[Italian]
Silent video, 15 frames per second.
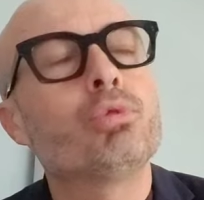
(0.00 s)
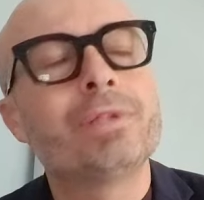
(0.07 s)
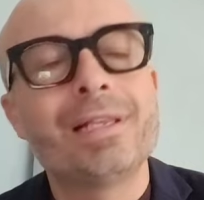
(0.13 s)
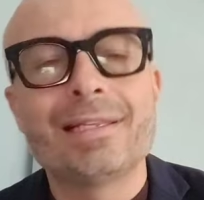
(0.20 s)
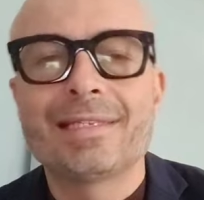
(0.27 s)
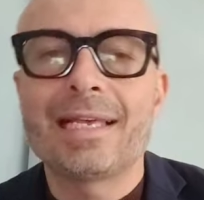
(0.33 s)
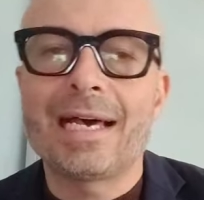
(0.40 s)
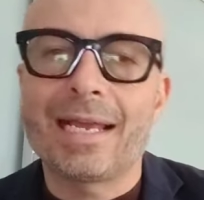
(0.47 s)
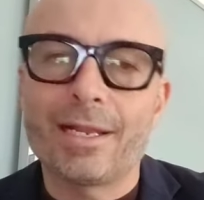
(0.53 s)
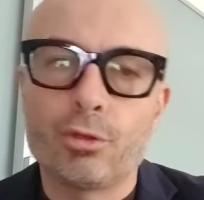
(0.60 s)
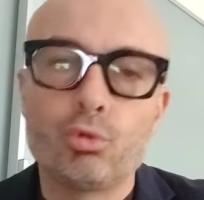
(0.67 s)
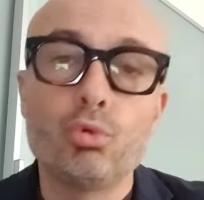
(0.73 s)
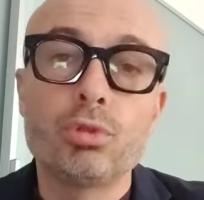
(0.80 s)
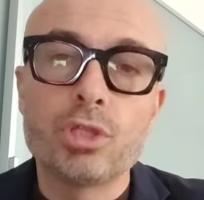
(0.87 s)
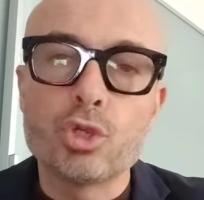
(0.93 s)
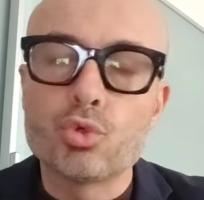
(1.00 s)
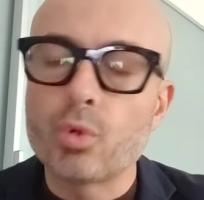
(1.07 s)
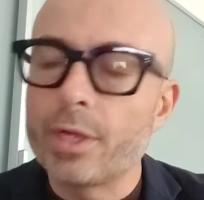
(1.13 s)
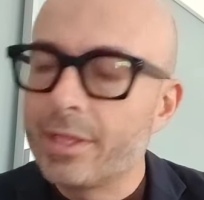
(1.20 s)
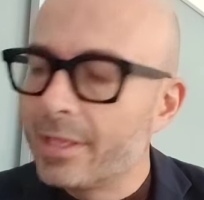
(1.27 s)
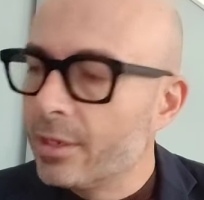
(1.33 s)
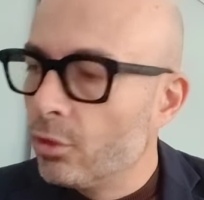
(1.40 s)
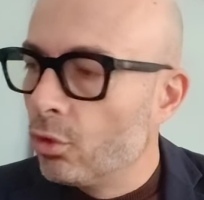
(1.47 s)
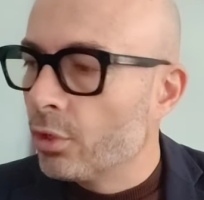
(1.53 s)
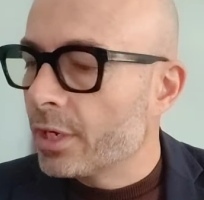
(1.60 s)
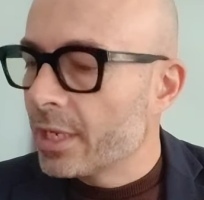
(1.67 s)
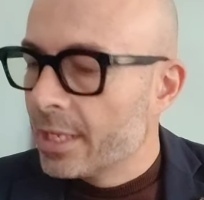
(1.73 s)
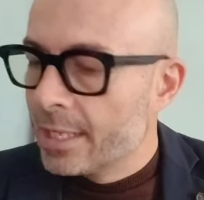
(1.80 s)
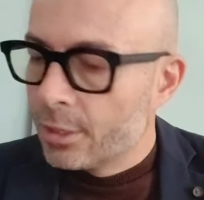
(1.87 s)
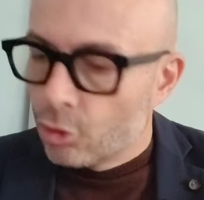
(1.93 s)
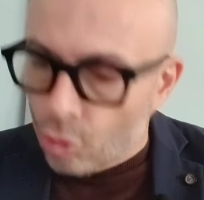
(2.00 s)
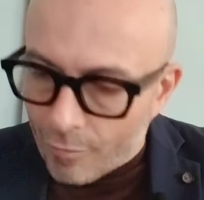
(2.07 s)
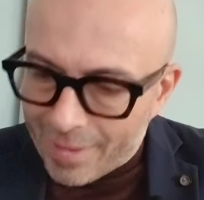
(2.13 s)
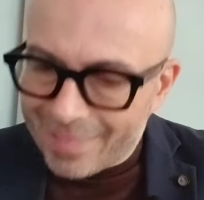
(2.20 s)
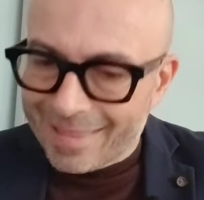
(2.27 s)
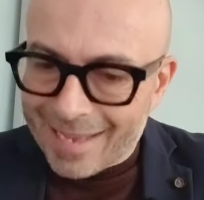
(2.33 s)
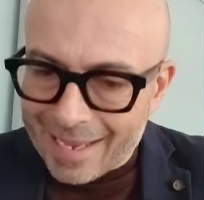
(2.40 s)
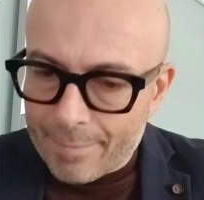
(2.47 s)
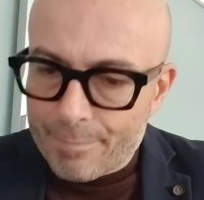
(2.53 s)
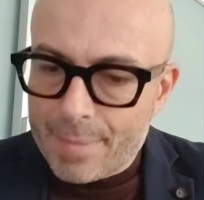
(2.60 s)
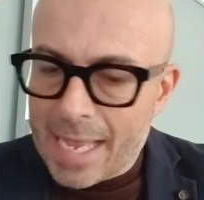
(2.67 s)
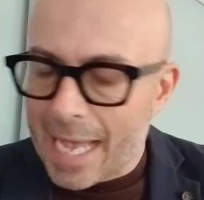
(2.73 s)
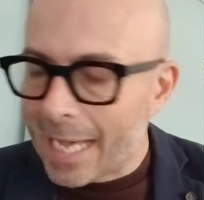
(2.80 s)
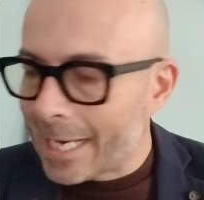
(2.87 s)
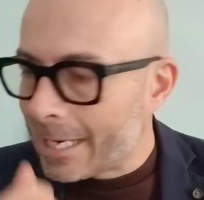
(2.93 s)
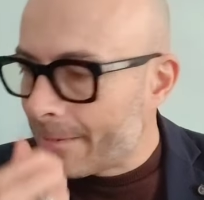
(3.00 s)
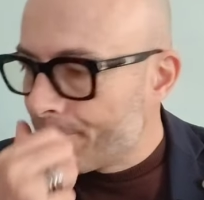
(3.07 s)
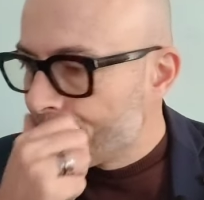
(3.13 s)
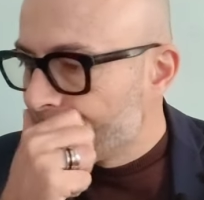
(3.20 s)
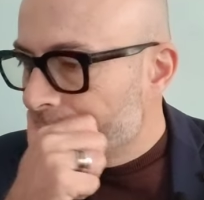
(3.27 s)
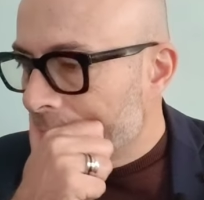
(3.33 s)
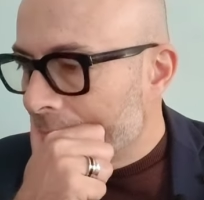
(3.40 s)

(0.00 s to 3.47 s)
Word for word: utilizzare tutti i suoi tenori dovette cambiare